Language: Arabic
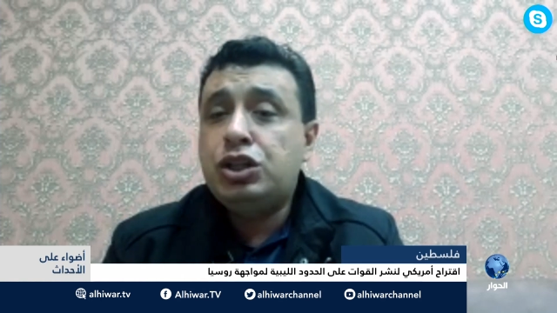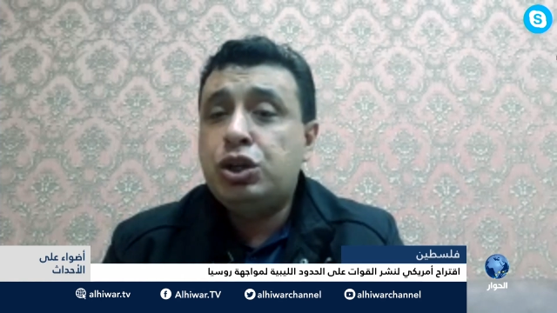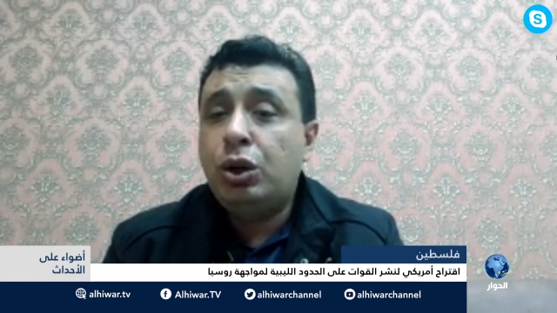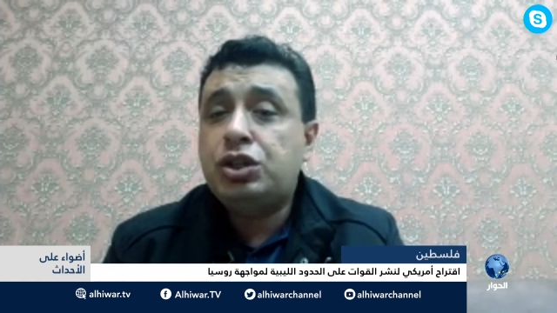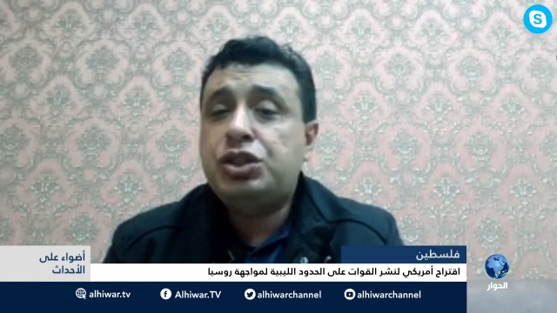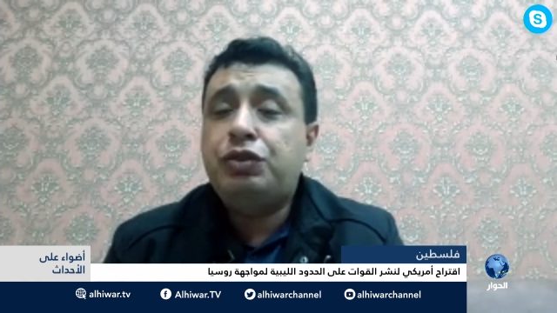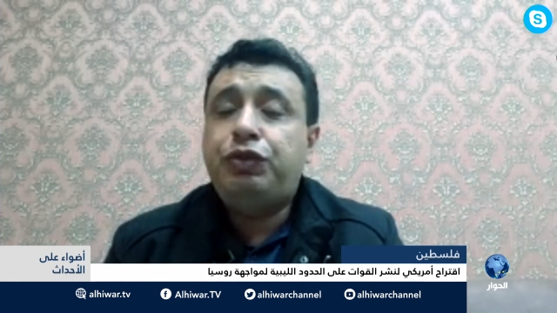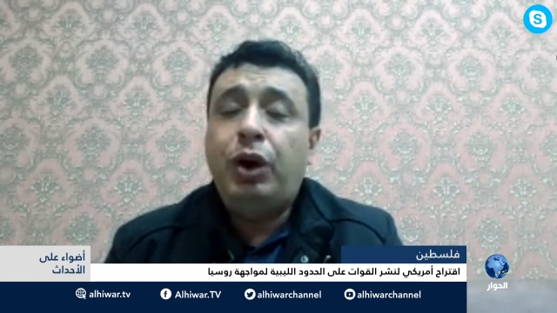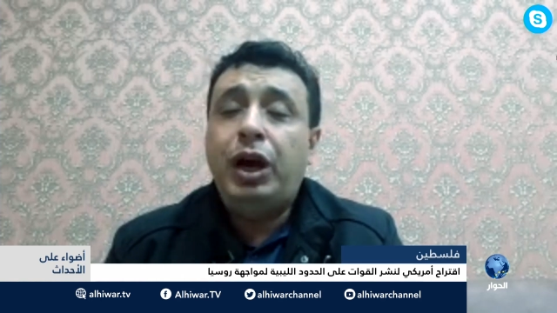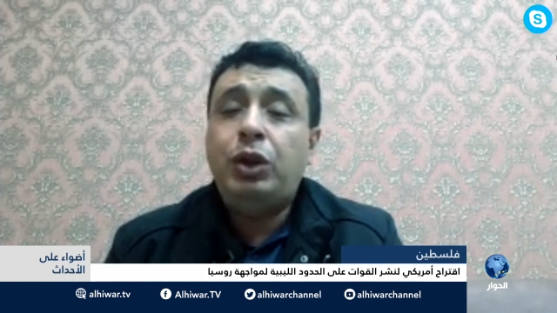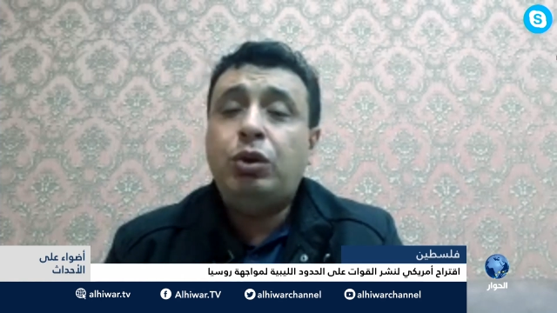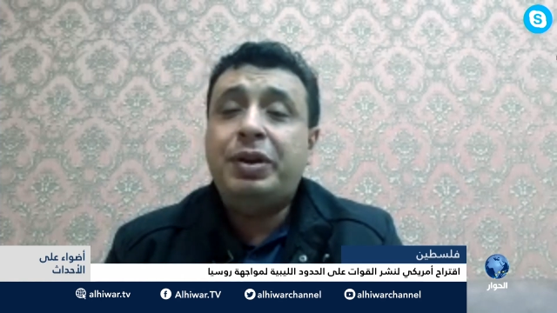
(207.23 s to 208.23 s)
جورج
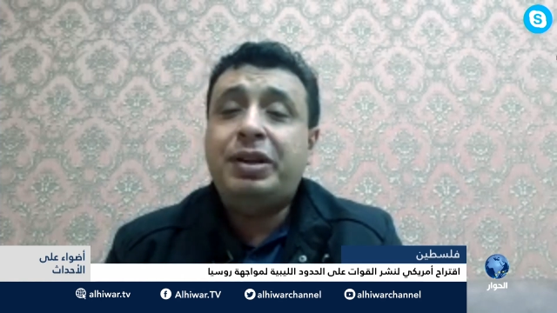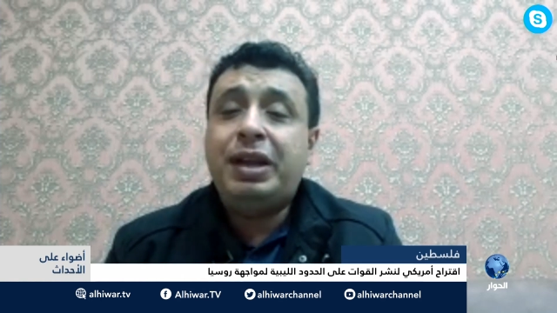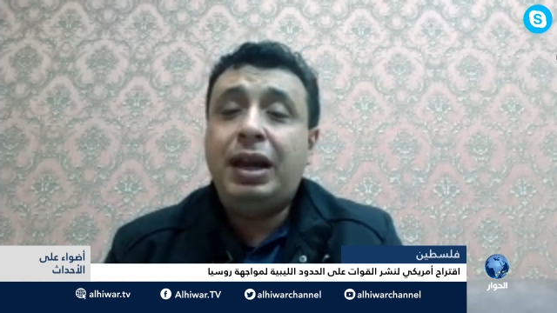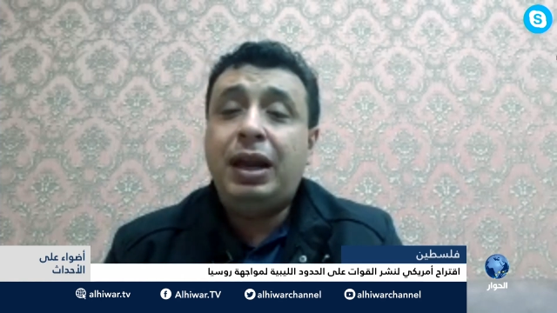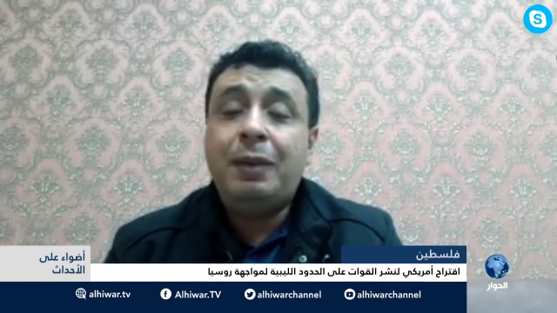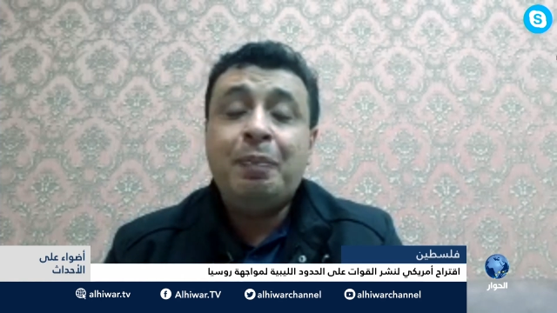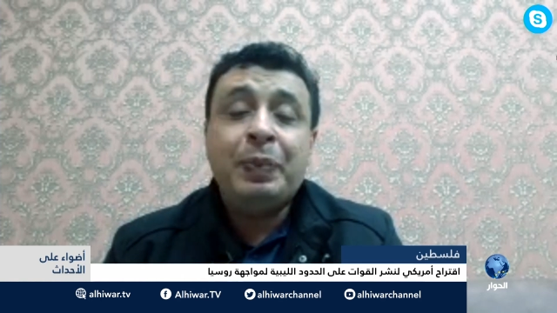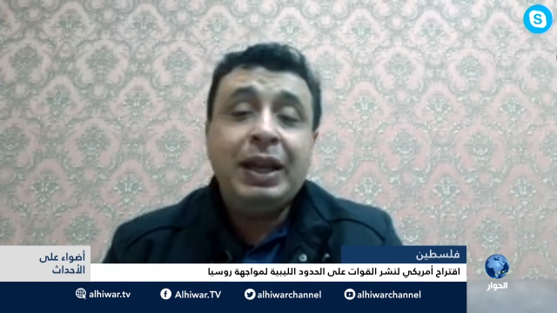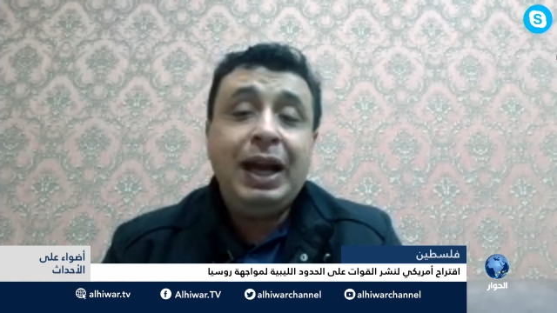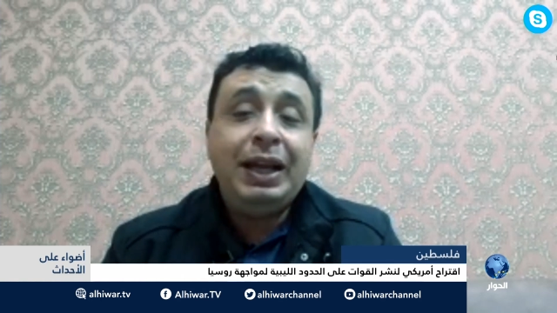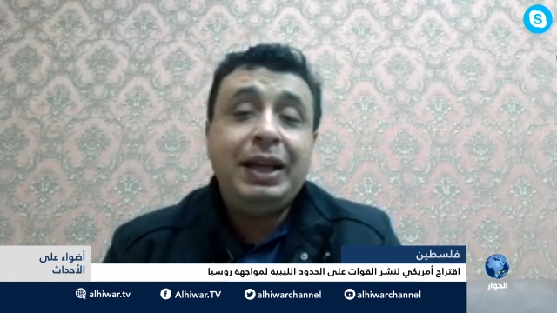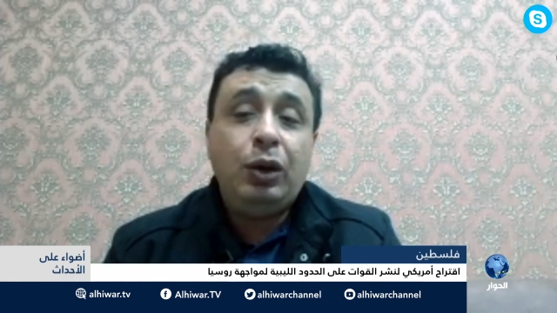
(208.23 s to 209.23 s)
فلويد وبالتالي
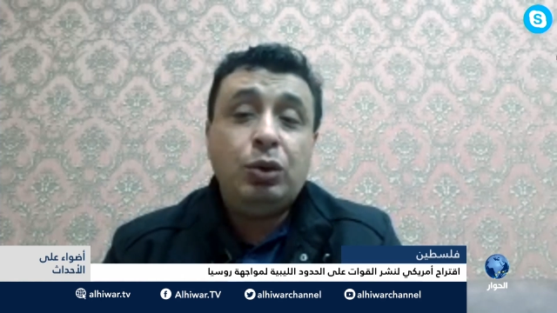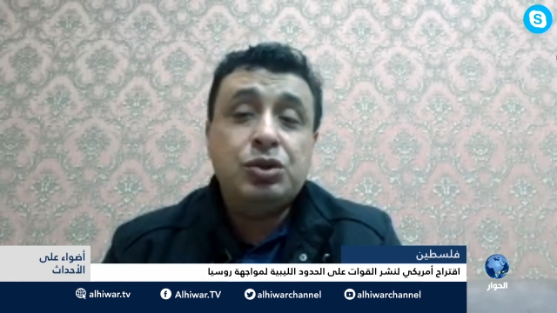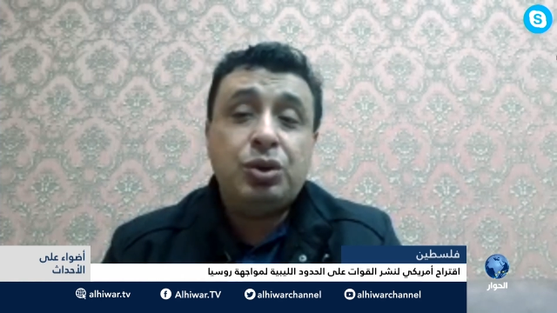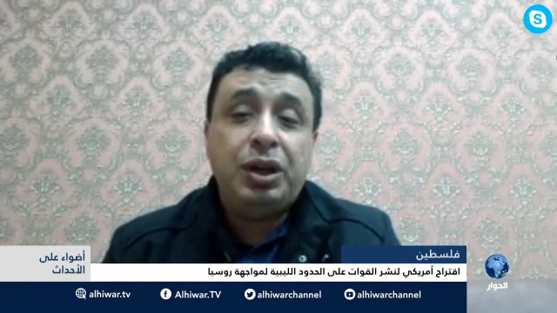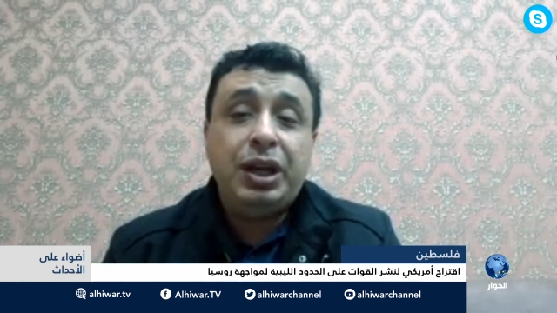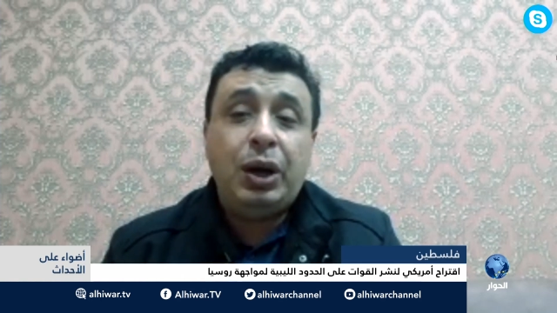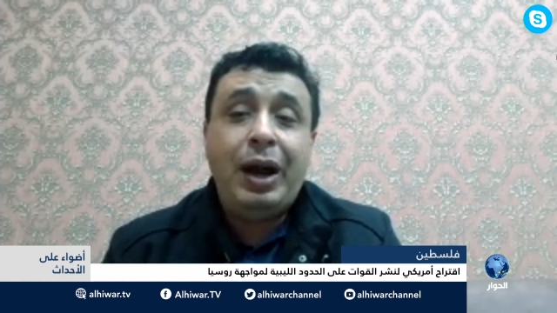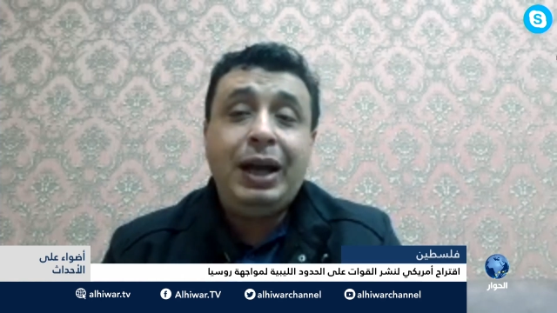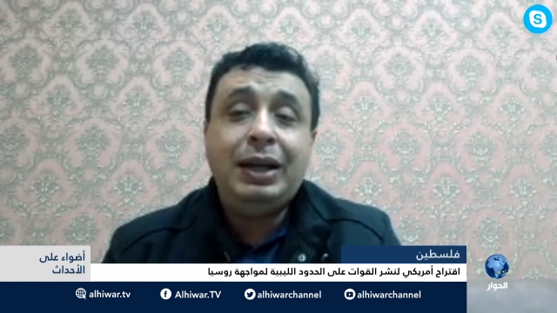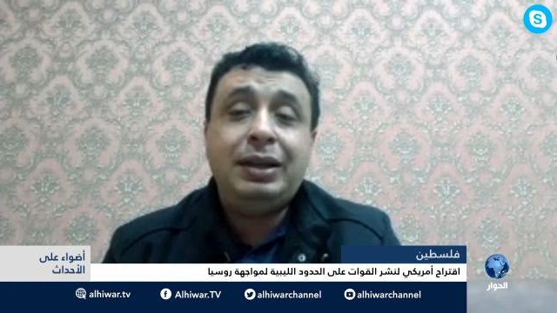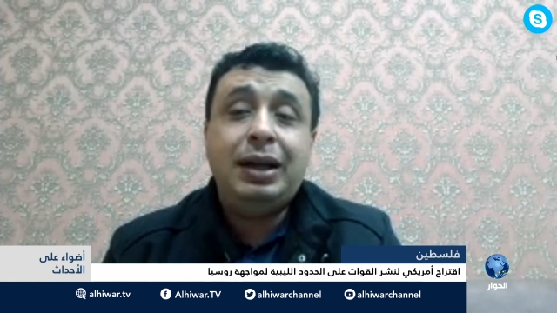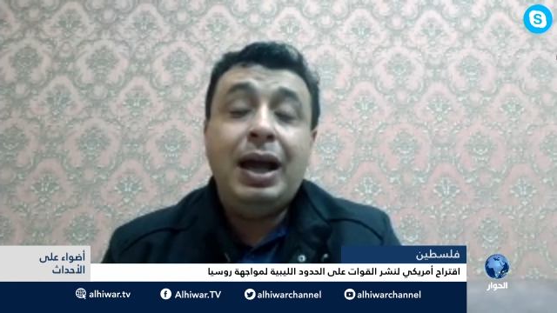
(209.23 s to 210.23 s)
يعني العنصريه
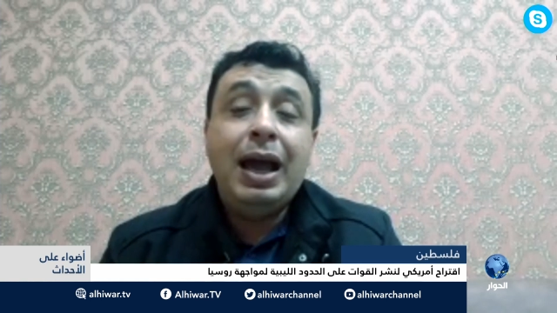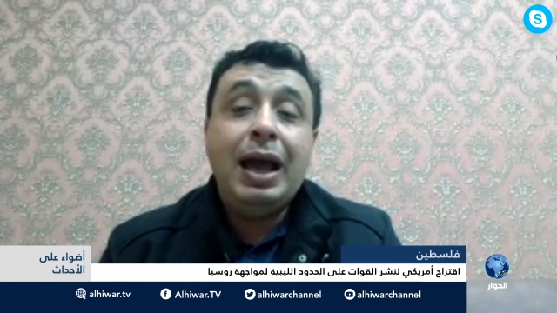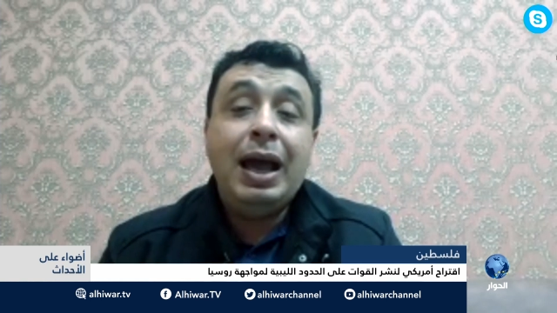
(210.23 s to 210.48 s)
واحده